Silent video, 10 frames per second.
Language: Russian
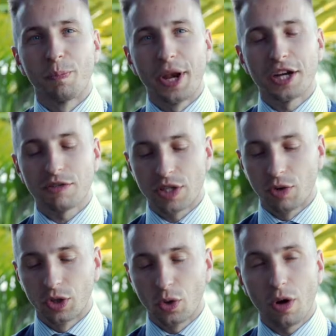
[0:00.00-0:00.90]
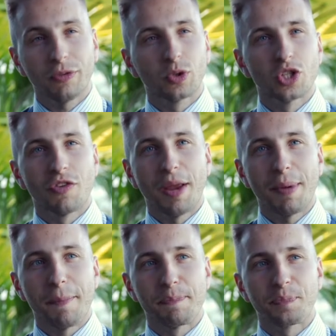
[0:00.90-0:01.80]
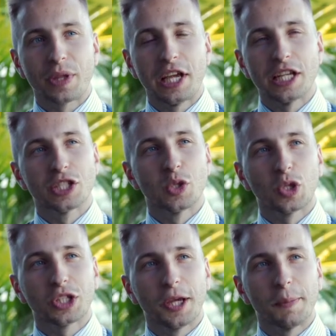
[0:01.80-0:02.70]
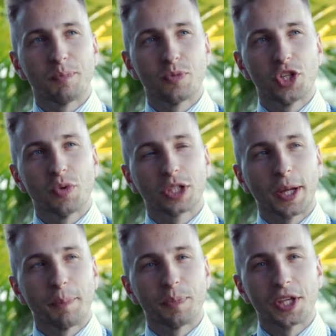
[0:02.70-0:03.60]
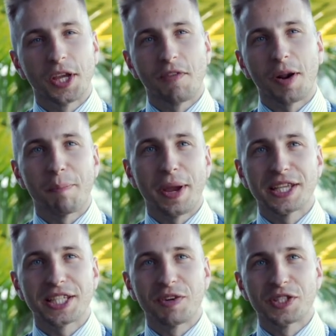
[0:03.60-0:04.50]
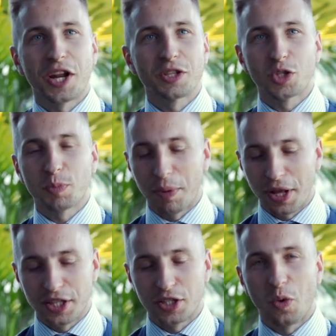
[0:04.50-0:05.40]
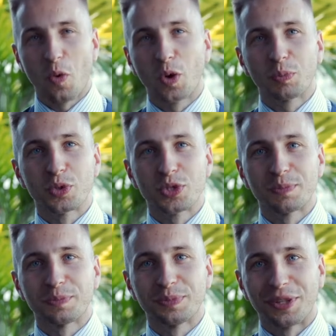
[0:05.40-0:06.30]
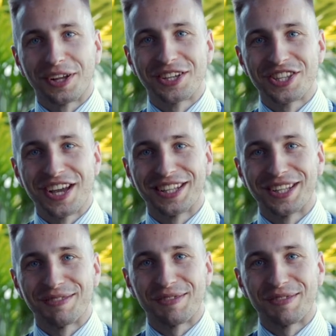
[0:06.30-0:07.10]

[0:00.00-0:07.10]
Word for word: прежде всего, но в то же время есть нотки чего-то европейского. Сразу же вспоминается отпуск долгожданный, в